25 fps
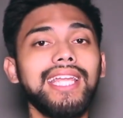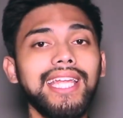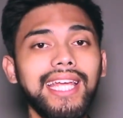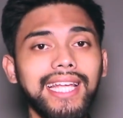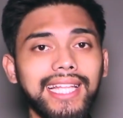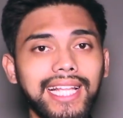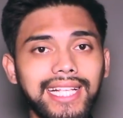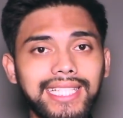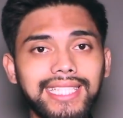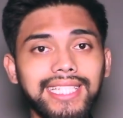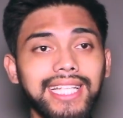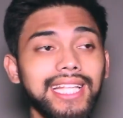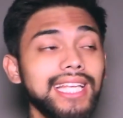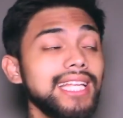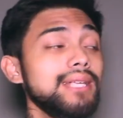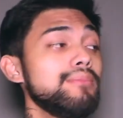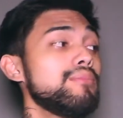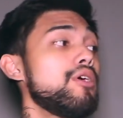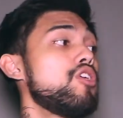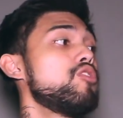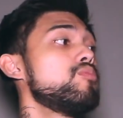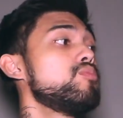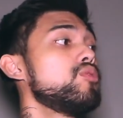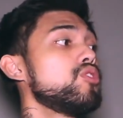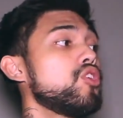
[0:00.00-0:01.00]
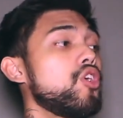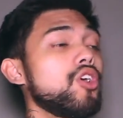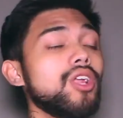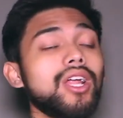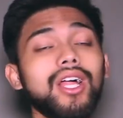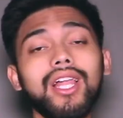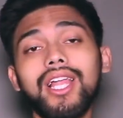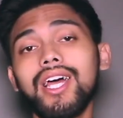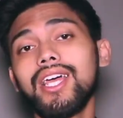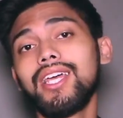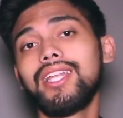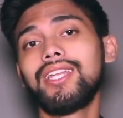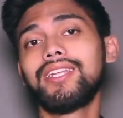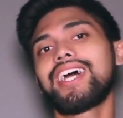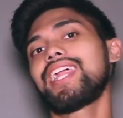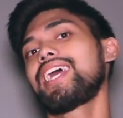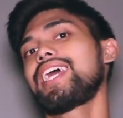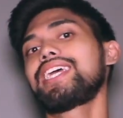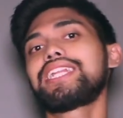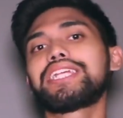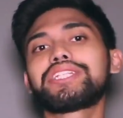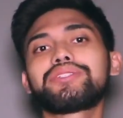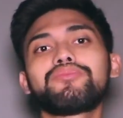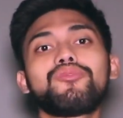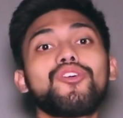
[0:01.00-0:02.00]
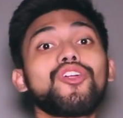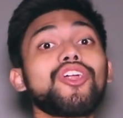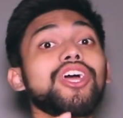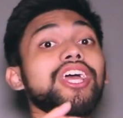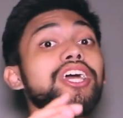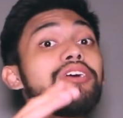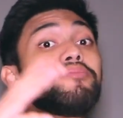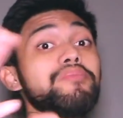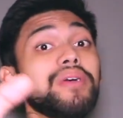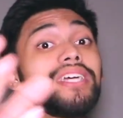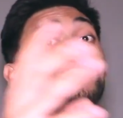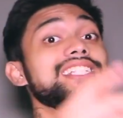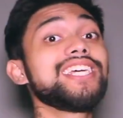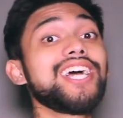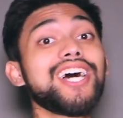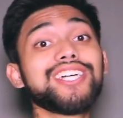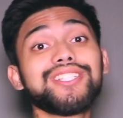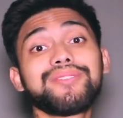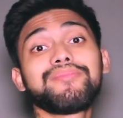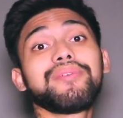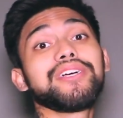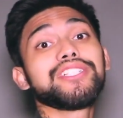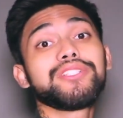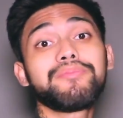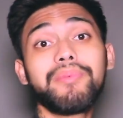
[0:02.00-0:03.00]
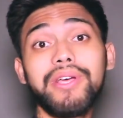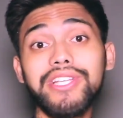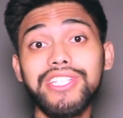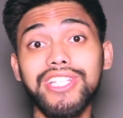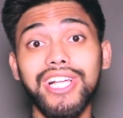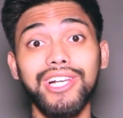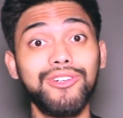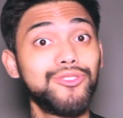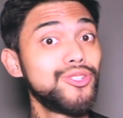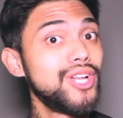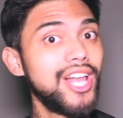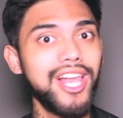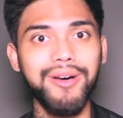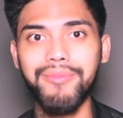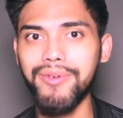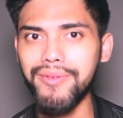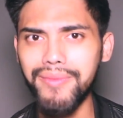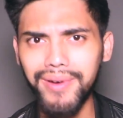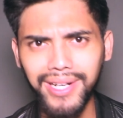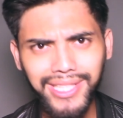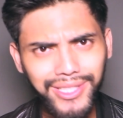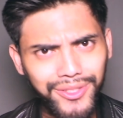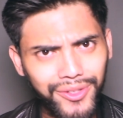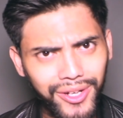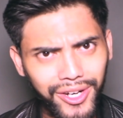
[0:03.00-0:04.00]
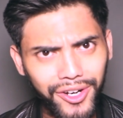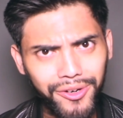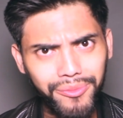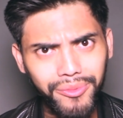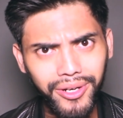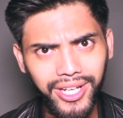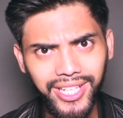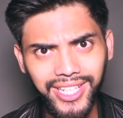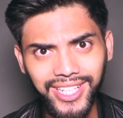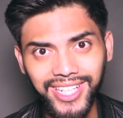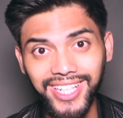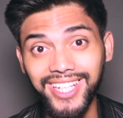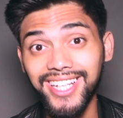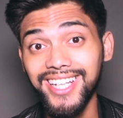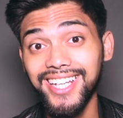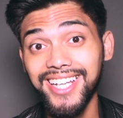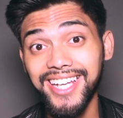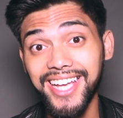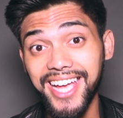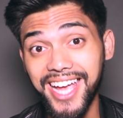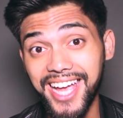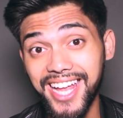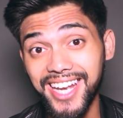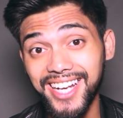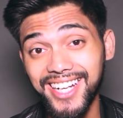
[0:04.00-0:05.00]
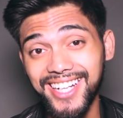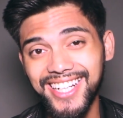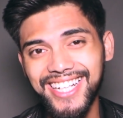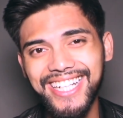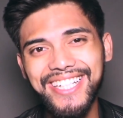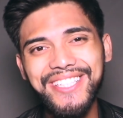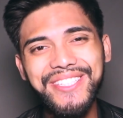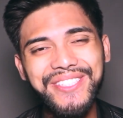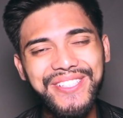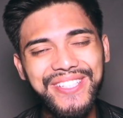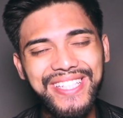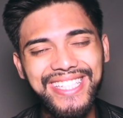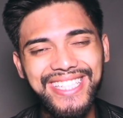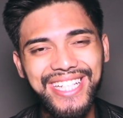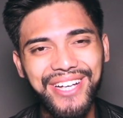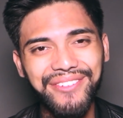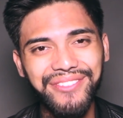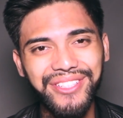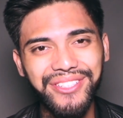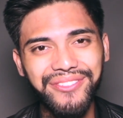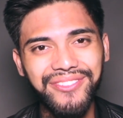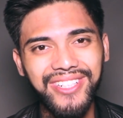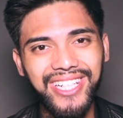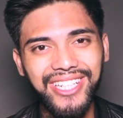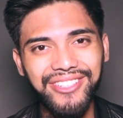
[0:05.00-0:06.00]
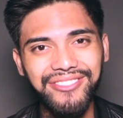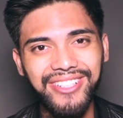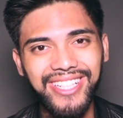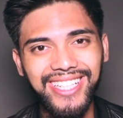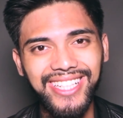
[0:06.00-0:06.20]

diri kita sendiri maupun orang lain karena kita semua orang yang amazing or something special udah lama banget gue ngomong ini and you just have to believe